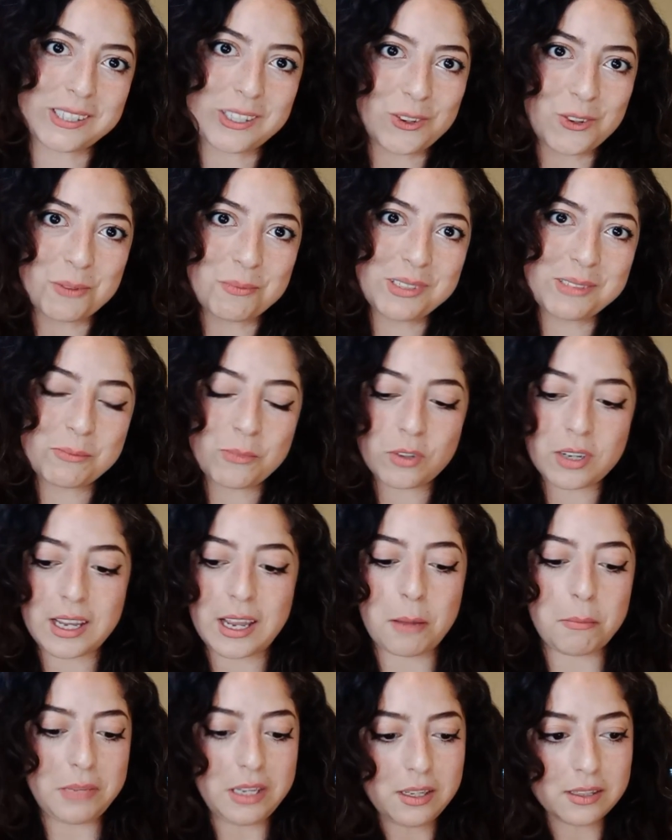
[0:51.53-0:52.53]
pasó lo mismo
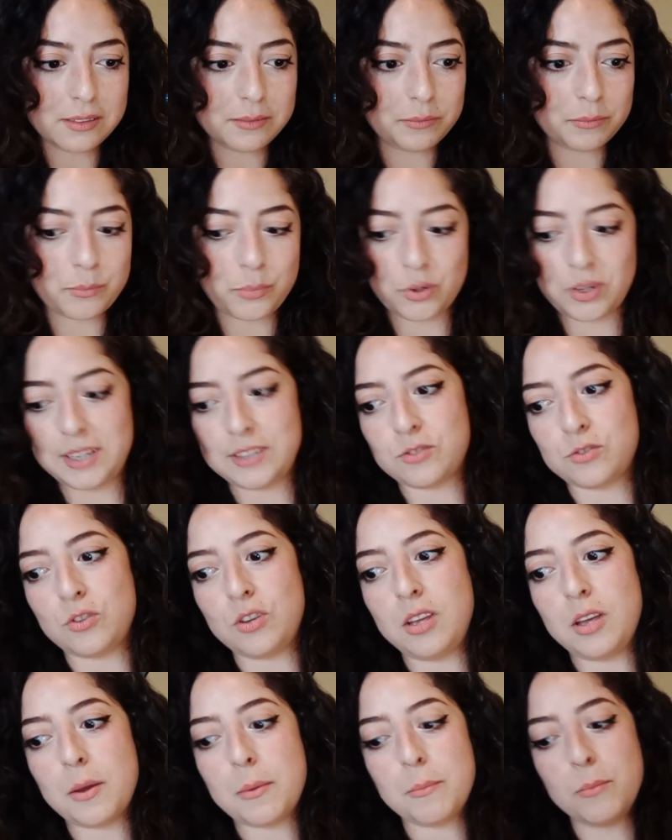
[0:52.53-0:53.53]
que a mí, porque
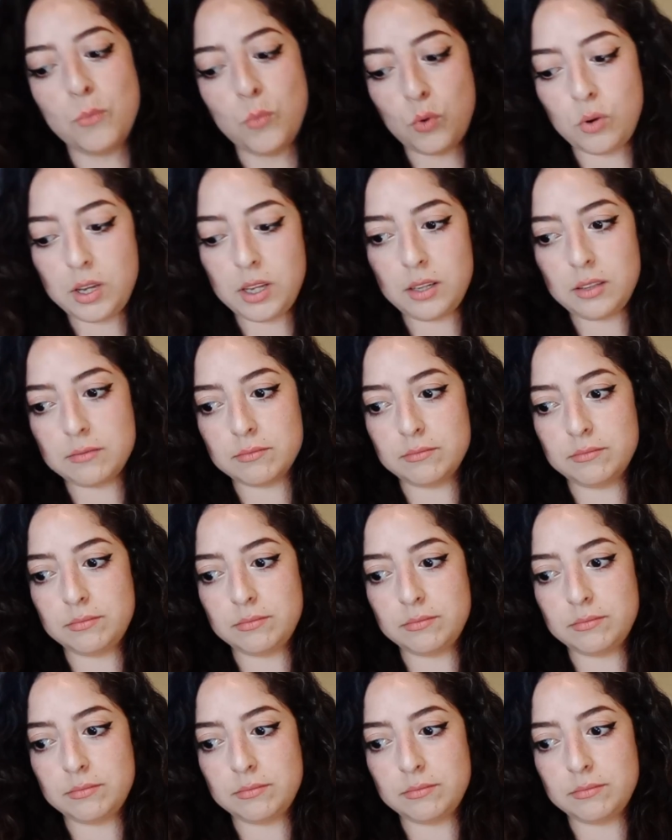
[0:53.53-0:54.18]
estoy muy